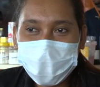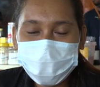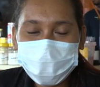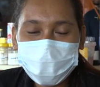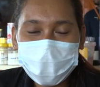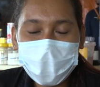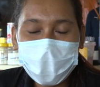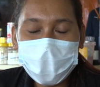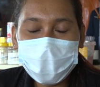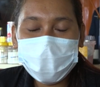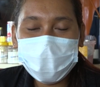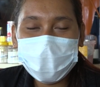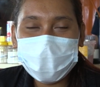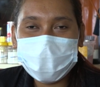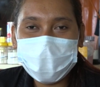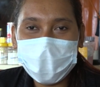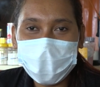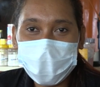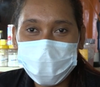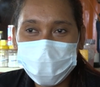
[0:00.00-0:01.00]
ba fan
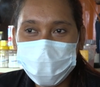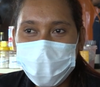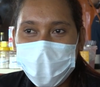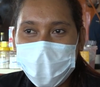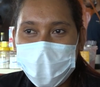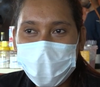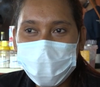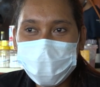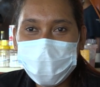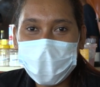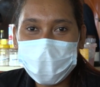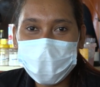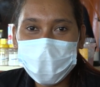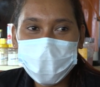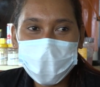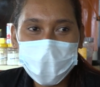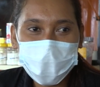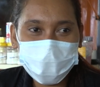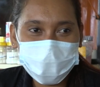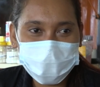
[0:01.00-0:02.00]
dala rumah ha halo
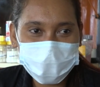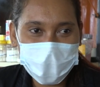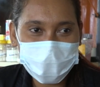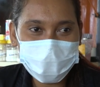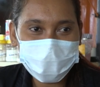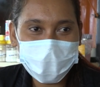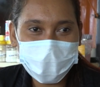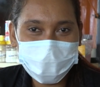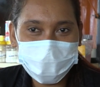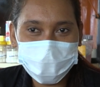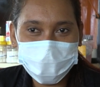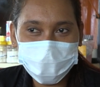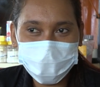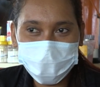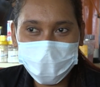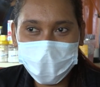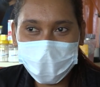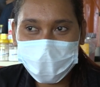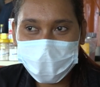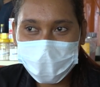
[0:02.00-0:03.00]
sound ya
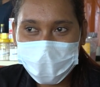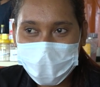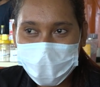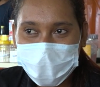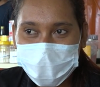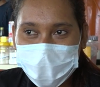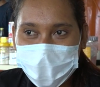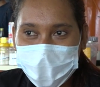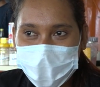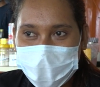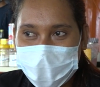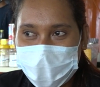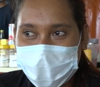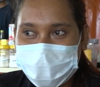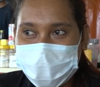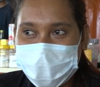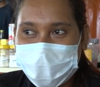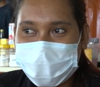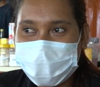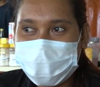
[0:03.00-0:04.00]
media
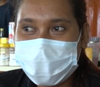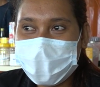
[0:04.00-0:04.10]
kata